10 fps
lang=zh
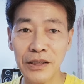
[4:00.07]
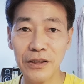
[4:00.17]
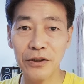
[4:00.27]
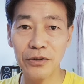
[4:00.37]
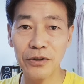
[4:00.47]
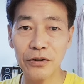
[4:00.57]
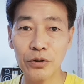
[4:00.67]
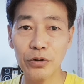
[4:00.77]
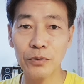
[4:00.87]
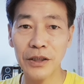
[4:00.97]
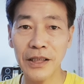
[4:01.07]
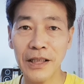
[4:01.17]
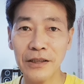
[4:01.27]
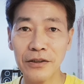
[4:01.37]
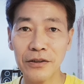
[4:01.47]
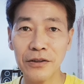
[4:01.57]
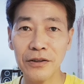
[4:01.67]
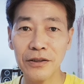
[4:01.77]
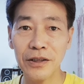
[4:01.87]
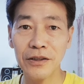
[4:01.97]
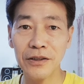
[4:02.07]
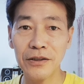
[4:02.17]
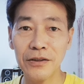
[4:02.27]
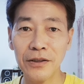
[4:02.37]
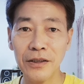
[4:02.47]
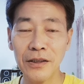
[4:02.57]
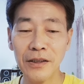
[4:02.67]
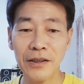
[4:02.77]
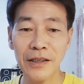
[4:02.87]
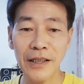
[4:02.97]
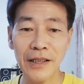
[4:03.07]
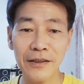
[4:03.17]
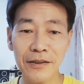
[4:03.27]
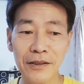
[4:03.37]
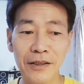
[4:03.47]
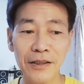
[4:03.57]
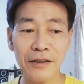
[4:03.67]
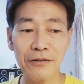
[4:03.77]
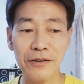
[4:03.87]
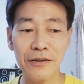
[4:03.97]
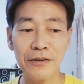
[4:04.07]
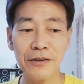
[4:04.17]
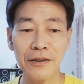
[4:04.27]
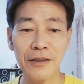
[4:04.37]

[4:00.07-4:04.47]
径，就是入魔的开始，甚至。太阳圣德导师，